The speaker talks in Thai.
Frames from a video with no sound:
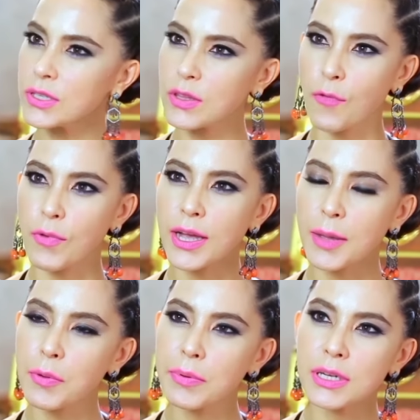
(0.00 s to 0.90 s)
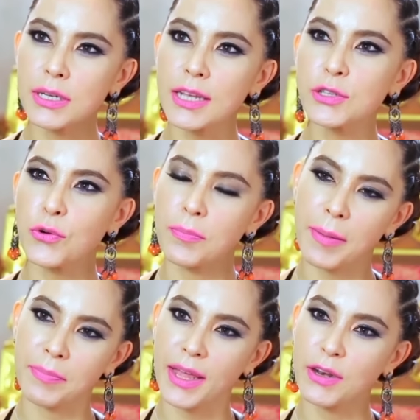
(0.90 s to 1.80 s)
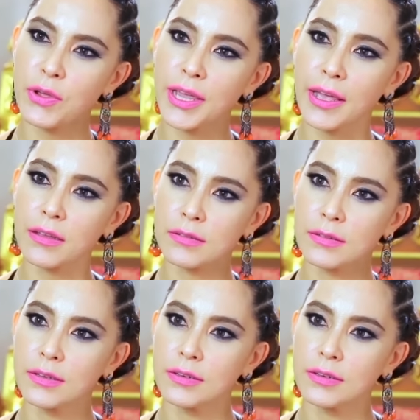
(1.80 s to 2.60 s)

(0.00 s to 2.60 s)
ก็ไม่รู้จะตอบว่าไงเพราะเพื่อนได้โจทย์แบบนั้นด้วยไง